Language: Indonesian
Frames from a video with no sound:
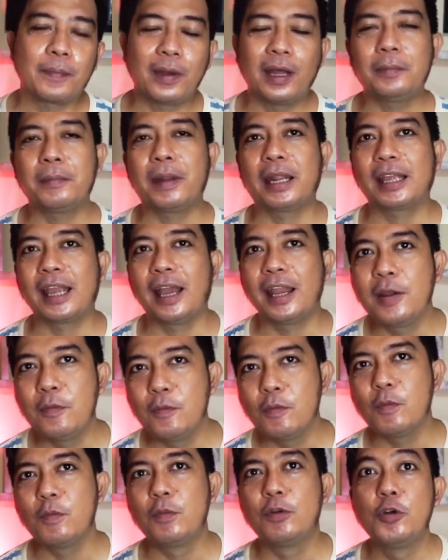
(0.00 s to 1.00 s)
banget mereka ini
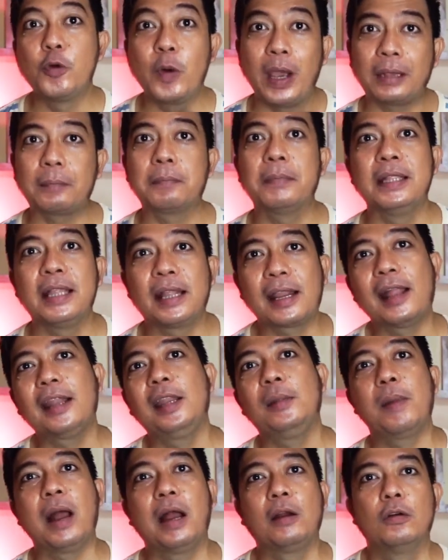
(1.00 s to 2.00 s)
duet beneran
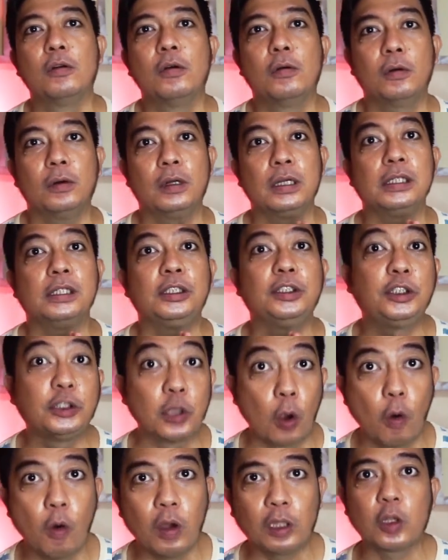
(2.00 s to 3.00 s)
di panggung
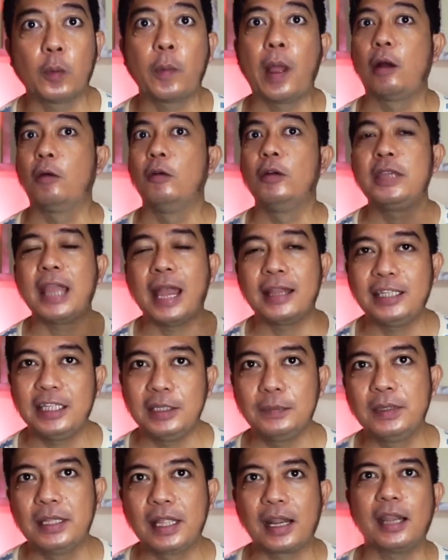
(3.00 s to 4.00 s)
show atau panggung nyanyi
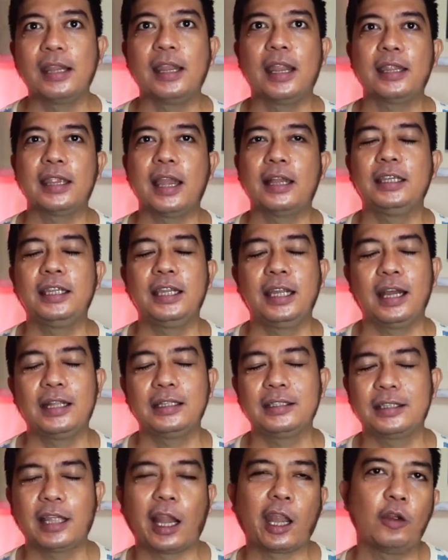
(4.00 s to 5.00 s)
beneran dan nyanyi dengan
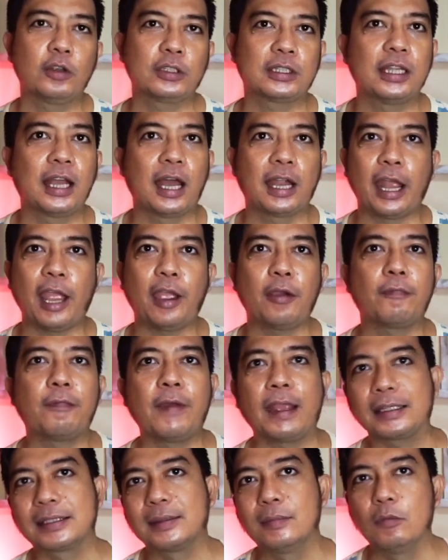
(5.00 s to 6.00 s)
serius dengan
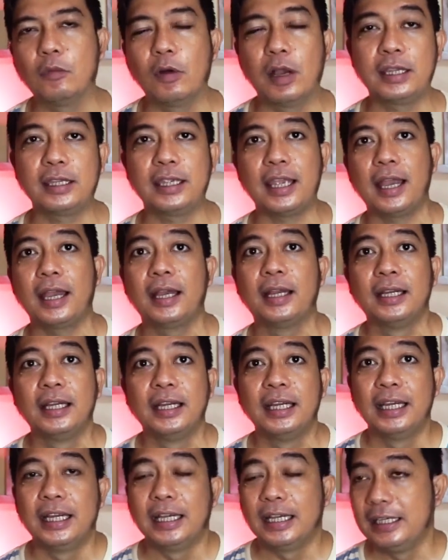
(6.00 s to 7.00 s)
efek semuanya.
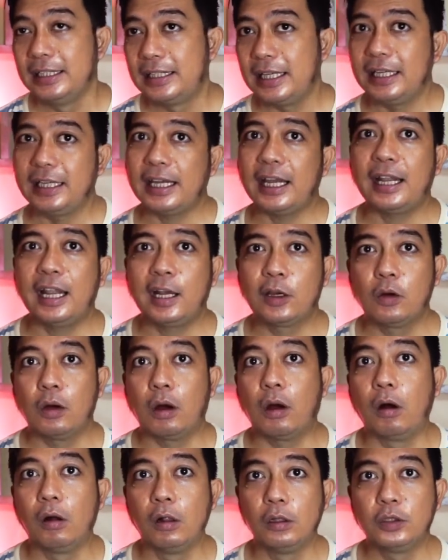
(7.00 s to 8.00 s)
Di sini kan lagu A
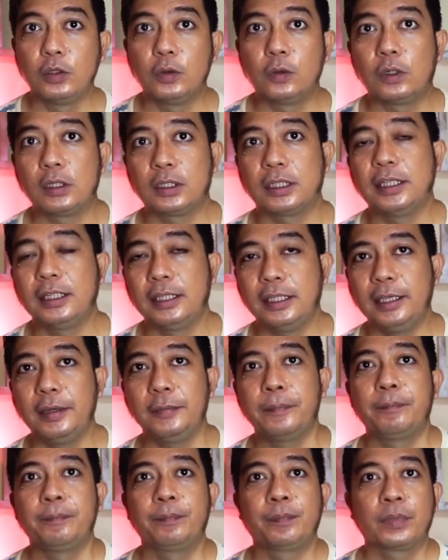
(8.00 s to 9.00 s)
Whole New World ini
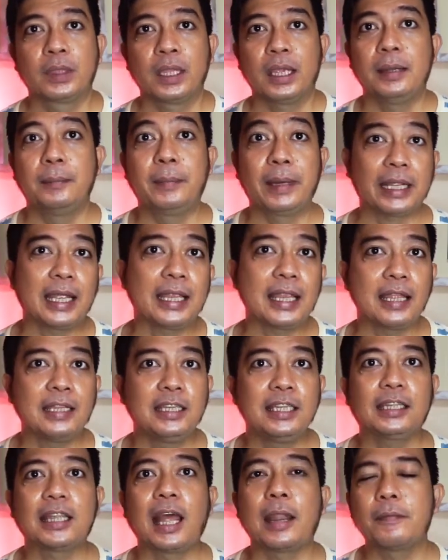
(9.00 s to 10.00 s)
mereka
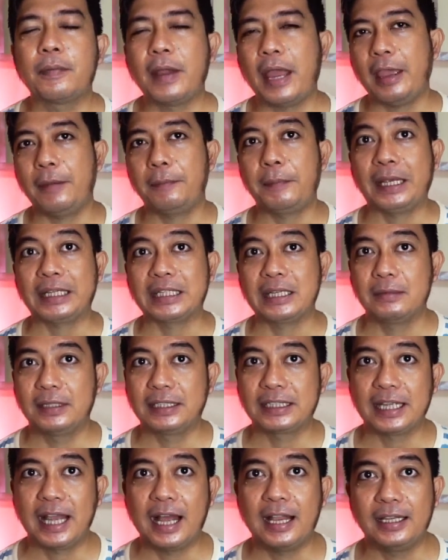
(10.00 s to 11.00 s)
nyanyinya tanpa efek sama
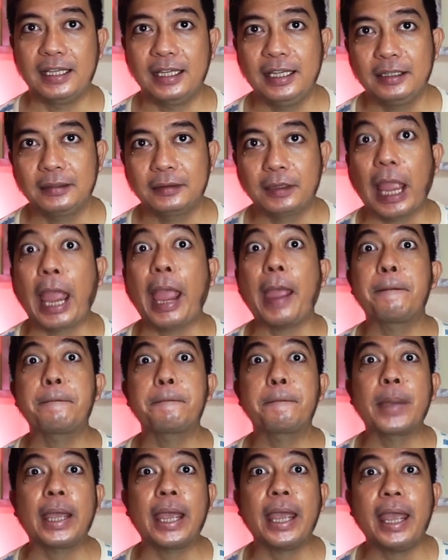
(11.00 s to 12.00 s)
sekali.
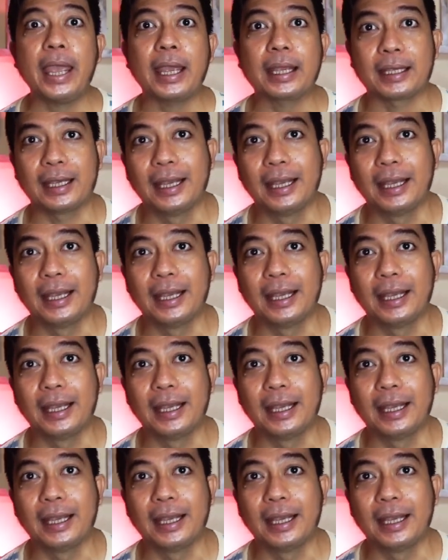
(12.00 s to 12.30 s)
Efek,